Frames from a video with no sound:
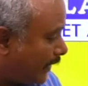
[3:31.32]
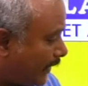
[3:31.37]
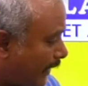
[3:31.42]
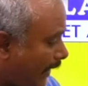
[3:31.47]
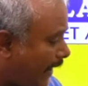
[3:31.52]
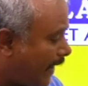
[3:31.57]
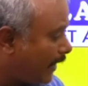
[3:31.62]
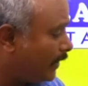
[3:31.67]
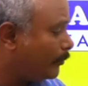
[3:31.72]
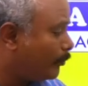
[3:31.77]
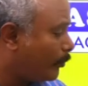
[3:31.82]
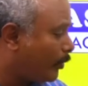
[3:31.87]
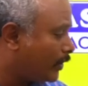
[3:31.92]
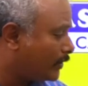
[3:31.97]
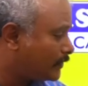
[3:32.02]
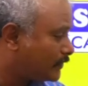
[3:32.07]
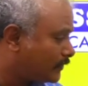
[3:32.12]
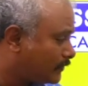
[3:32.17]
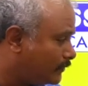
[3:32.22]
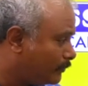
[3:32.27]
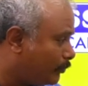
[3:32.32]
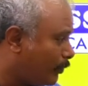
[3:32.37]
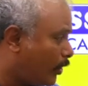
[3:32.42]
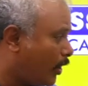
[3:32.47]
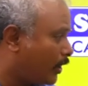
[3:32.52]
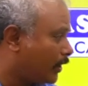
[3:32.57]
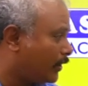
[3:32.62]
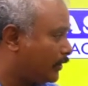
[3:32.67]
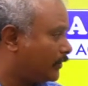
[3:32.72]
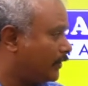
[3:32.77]
கிராண்ட் மாஸ்
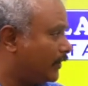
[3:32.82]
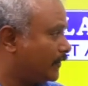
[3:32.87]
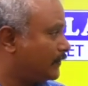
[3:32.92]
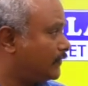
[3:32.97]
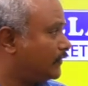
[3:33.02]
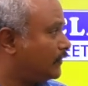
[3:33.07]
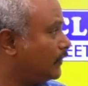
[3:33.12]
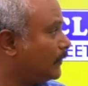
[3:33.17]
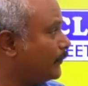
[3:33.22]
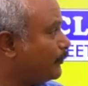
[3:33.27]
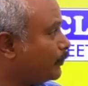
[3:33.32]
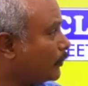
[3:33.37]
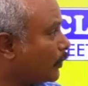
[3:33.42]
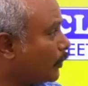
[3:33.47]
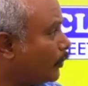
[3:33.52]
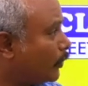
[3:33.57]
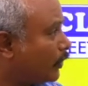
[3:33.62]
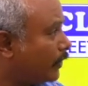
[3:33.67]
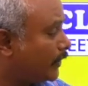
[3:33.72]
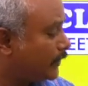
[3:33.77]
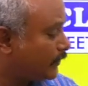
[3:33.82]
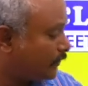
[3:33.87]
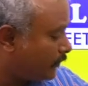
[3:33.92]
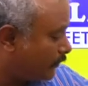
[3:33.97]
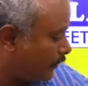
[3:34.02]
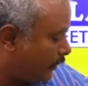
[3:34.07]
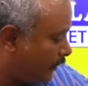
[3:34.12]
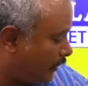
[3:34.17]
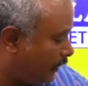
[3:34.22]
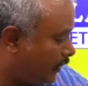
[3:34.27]
மார்க் டெஸ்ட் ஒரு டெஸ்ட்
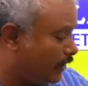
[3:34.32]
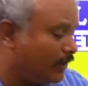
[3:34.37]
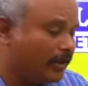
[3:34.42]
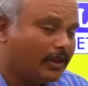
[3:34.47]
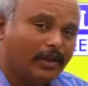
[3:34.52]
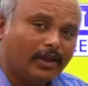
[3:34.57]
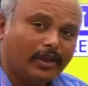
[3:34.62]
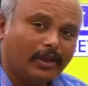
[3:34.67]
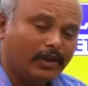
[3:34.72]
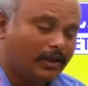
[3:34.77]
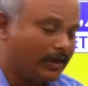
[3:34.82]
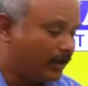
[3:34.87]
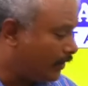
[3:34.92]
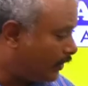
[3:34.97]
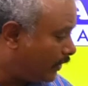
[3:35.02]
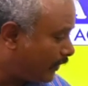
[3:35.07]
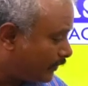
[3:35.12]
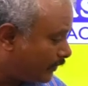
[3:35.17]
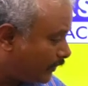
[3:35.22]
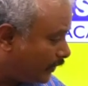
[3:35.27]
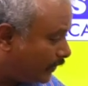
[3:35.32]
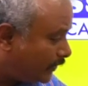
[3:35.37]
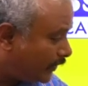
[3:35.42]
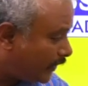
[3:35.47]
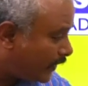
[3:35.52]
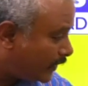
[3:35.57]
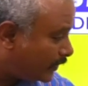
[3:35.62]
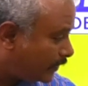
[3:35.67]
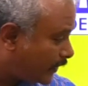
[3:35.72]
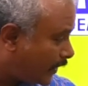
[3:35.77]
வந்து
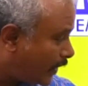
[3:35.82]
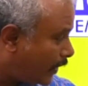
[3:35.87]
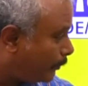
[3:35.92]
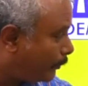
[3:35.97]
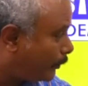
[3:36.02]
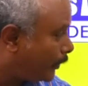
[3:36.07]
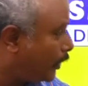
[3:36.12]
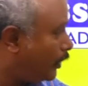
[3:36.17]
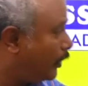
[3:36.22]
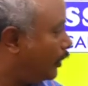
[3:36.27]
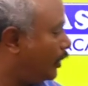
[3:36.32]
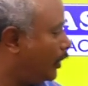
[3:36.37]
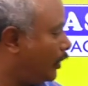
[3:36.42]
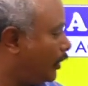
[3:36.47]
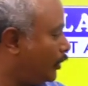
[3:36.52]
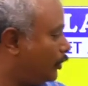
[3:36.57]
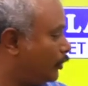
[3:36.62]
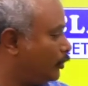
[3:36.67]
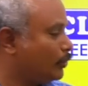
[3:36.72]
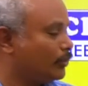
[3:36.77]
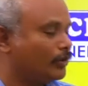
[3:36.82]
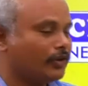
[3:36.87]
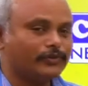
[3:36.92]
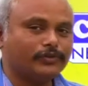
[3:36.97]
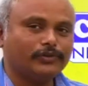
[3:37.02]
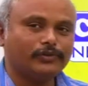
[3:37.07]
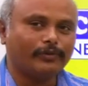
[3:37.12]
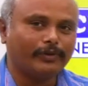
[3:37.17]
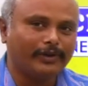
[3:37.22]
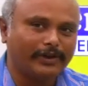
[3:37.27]
தேர்ட்டியத் ஏப்ரல் டூ
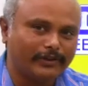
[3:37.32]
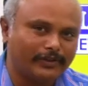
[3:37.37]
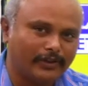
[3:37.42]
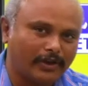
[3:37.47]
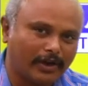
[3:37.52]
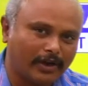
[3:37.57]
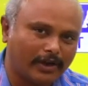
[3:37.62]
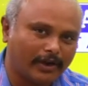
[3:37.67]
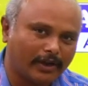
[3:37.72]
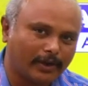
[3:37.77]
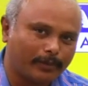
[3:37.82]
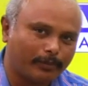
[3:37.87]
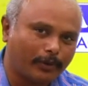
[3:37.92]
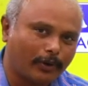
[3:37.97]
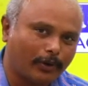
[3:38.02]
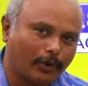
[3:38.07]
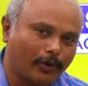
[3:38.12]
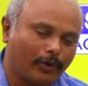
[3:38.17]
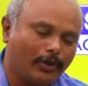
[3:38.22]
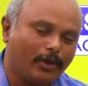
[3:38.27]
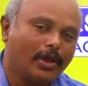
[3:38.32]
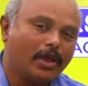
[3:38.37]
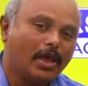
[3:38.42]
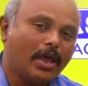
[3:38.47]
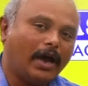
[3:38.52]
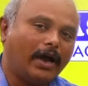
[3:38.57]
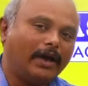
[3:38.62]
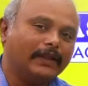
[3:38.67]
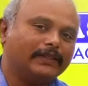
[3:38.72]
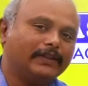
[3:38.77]
தௌசண்ட் டுவெண்ட்டி த்ரீ கண்டக்ட் பண்ணுறோம்
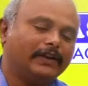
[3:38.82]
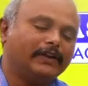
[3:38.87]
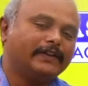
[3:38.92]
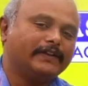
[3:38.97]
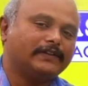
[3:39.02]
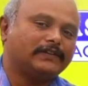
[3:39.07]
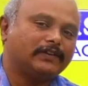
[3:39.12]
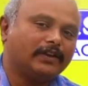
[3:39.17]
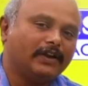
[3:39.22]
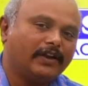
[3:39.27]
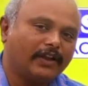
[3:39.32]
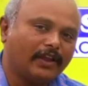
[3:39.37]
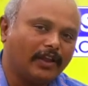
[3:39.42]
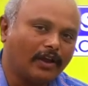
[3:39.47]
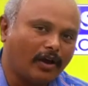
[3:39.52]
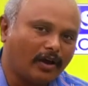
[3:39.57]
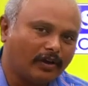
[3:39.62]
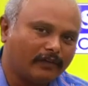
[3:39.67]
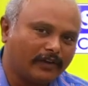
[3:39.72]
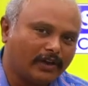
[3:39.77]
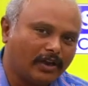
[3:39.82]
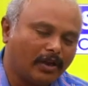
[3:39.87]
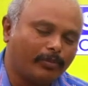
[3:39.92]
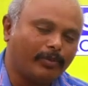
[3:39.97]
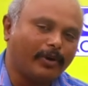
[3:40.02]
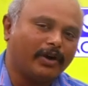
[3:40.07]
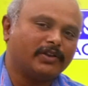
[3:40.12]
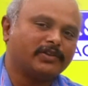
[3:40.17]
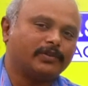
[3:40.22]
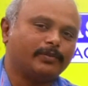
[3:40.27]
அந்த டெஸ்ட்டில் நீங்கள் யார்
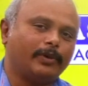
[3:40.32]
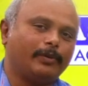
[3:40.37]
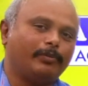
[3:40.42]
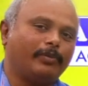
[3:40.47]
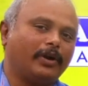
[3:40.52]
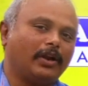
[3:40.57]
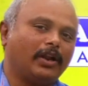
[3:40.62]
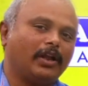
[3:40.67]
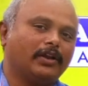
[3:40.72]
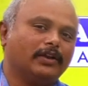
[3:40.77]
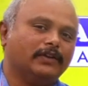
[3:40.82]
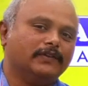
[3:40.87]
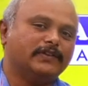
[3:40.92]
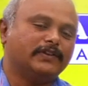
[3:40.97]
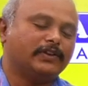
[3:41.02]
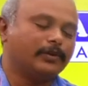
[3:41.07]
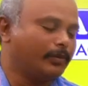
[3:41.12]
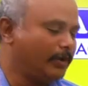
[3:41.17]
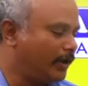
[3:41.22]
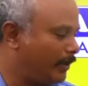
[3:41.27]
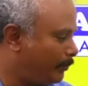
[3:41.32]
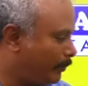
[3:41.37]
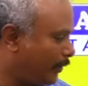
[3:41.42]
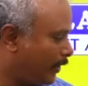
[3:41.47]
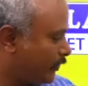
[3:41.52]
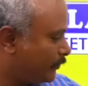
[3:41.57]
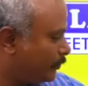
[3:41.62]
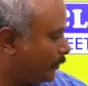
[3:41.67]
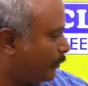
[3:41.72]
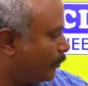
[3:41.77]
வேணாலும் பார்ட்டிசிபேட் பண்ணலாம் ரெஜிஸ்டர் பண்ணி
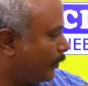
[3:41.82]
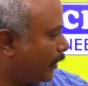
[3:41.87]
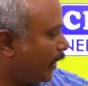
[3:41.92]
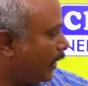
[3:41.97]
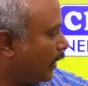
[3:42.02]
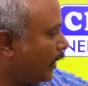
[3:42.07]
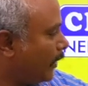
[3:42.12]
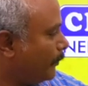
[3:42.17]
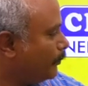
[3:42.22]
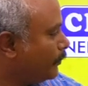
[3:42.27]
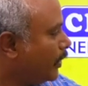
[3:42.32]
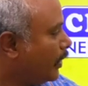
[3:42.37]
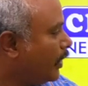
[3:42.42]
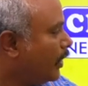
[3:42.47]
பார்ட்டிசிபேட் பண்ணிக்கலாம்